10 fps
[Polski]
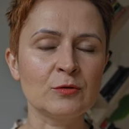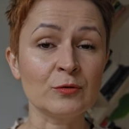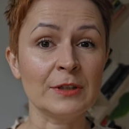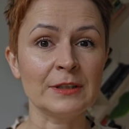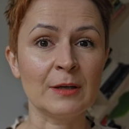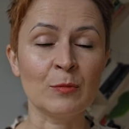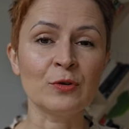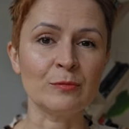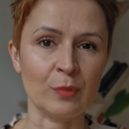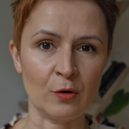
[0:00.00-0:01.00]
tutaj na
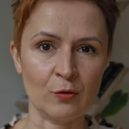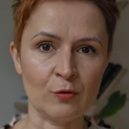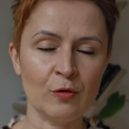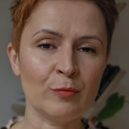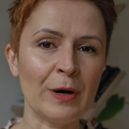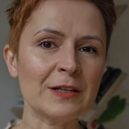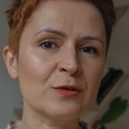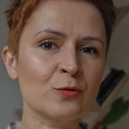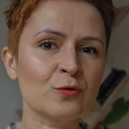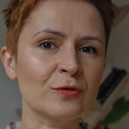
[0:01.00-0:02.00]
moim blogu
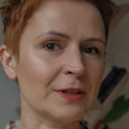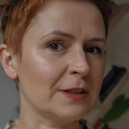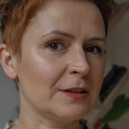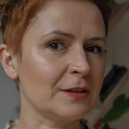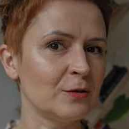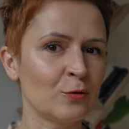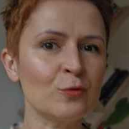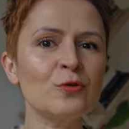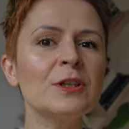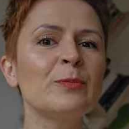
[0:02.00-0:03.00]
bardzo dużo takich
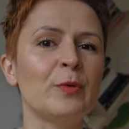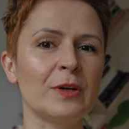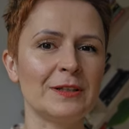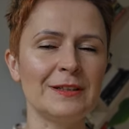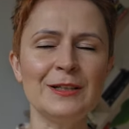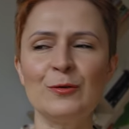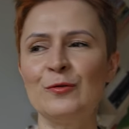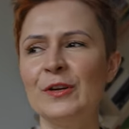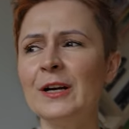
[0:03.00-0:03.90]
różnych poradników,